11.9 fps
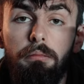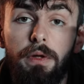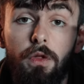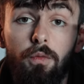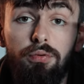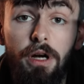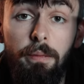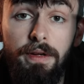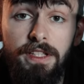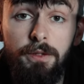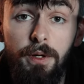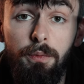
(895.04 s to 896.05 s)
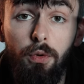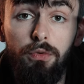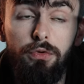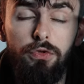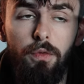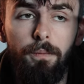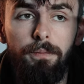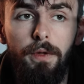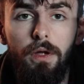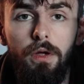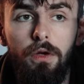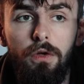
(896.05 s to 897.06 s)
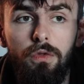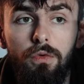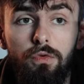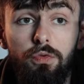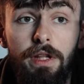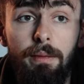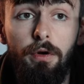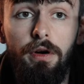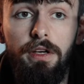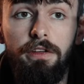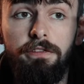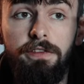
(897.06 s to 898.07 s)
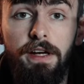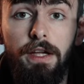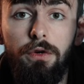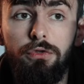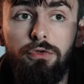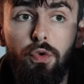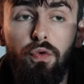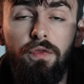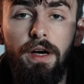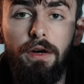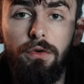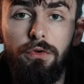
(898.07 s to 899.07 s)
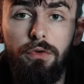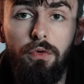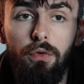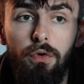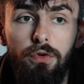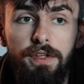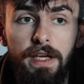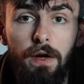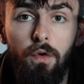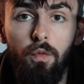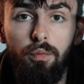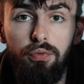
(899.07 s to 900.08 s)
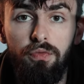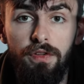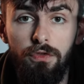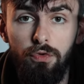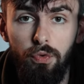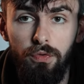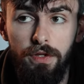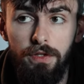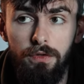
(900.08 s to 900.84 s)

Maintenant pour la partie pré-production. Donc tout d'abord, il fallait que je trouve un lieu dans lequel on pouvait tourner,